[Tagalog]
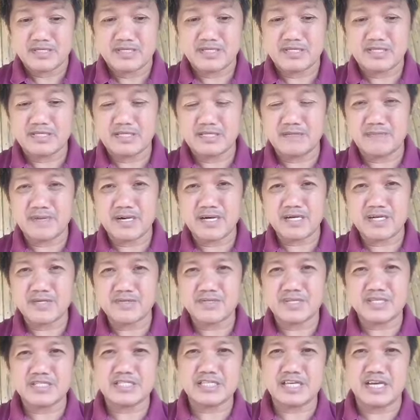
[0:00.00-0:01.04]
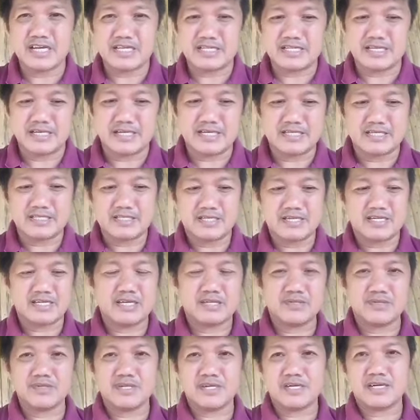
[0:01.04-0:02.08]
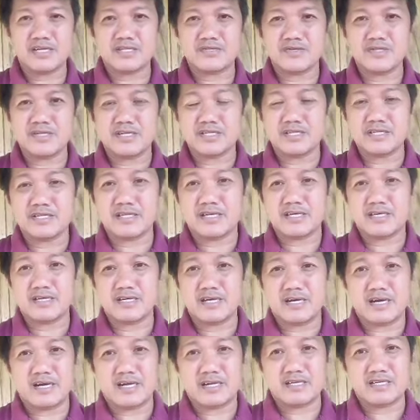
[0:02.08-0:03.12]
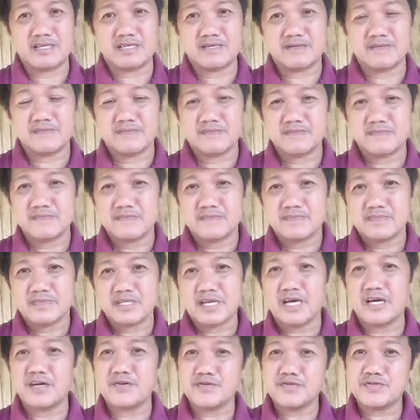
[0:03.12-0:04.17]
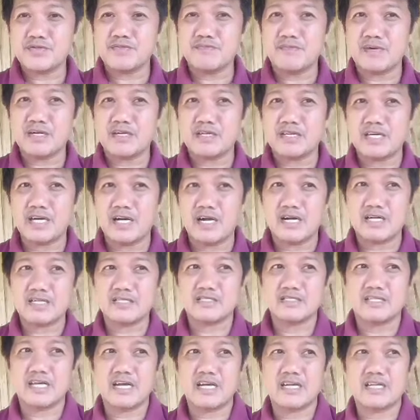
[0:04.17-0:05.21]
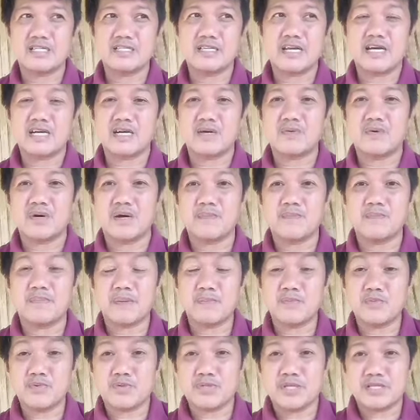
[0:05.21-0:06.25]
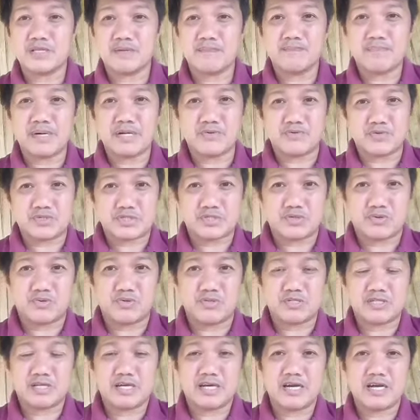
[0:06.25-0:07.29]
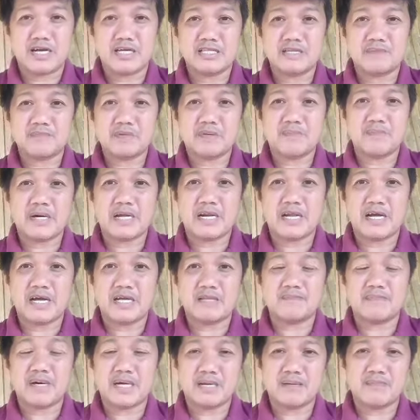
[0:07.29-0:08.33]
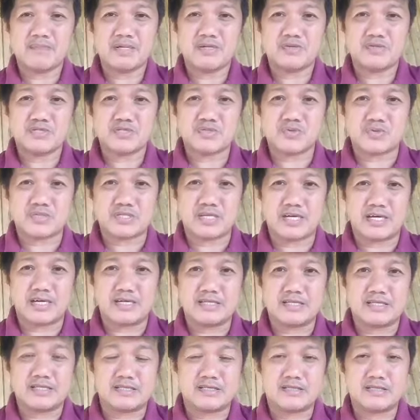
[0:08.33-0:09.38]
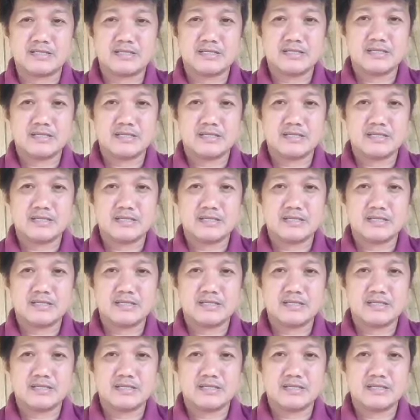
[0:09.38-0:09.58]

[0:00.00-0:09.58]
Hindi naman kayo nasanay na ganun na ganun ang nangyayari. Ayaw niyong mag-react dahil gagawa pa muna ng palusot. Hahanap ng paraan para malusutan.